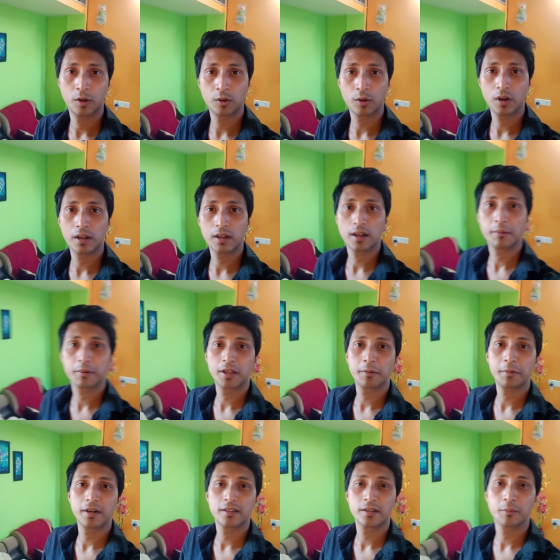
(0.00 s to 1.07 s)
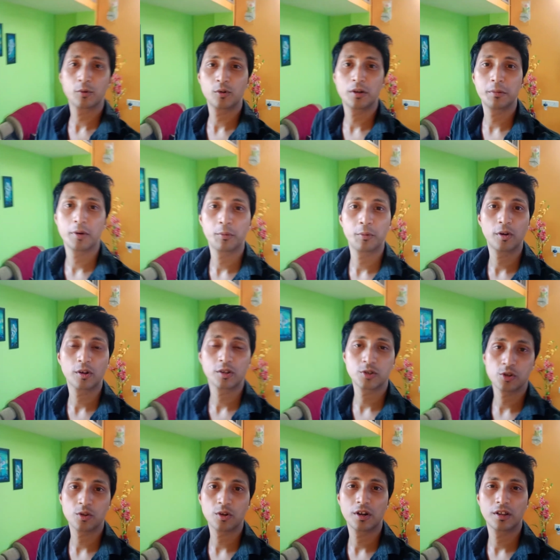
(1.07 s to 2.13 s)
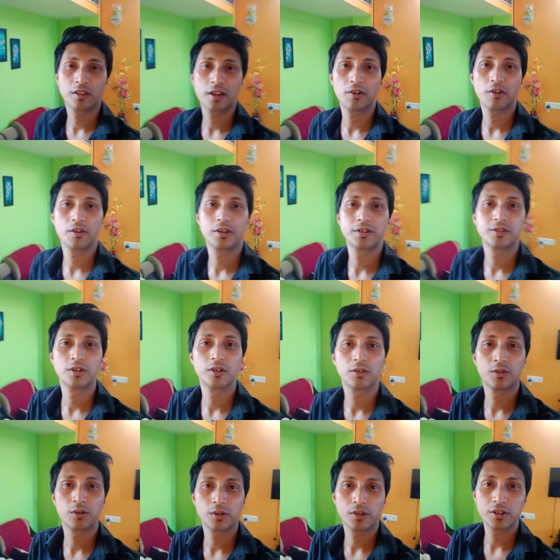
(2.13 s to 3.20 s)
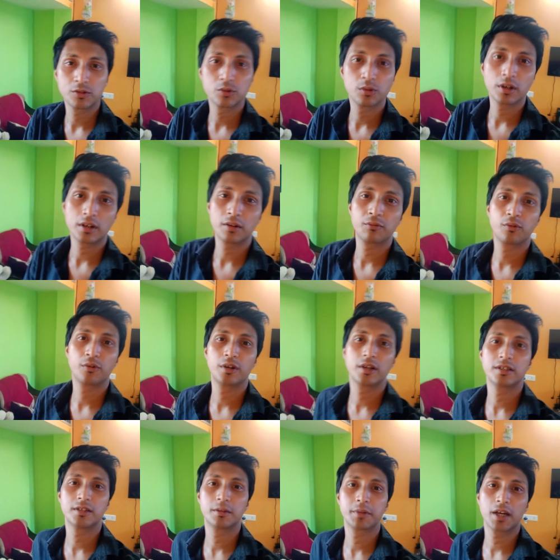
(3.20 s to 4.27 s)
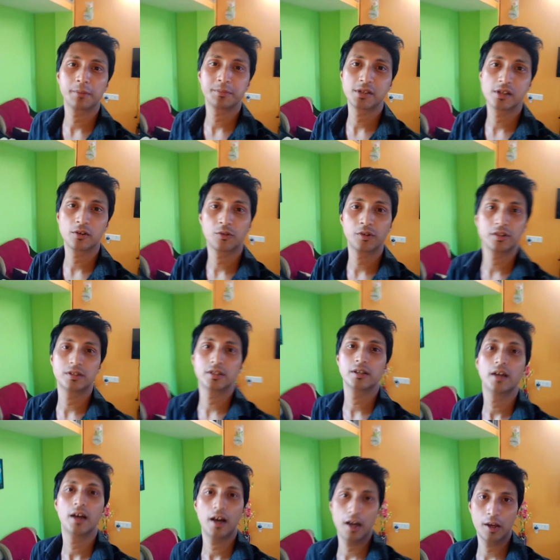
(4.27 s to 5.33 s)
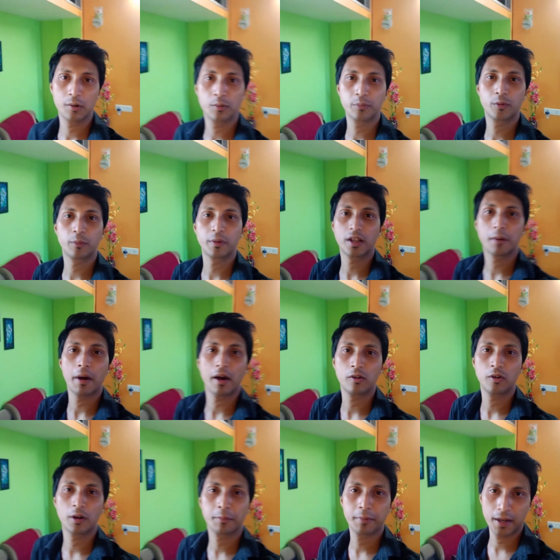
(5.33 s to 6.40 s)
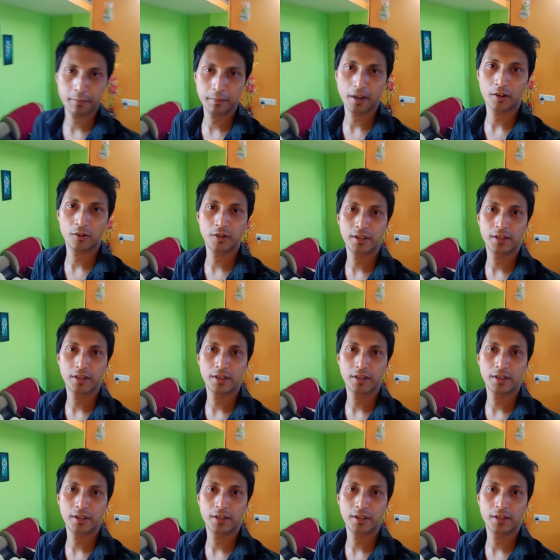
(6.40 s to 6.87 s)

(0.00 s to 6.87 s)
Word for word: গতকালকে আমাদের বাড়িতে পূর্ণিমা উপলক্ষে সত্যনারায়ণ দেওয়া হয়েছিল তো কিছু একটা ফুটেজ আমি ক্যাপচার করেছি আই হোপ তোমাদের ভালো লাগবে আমি এখনই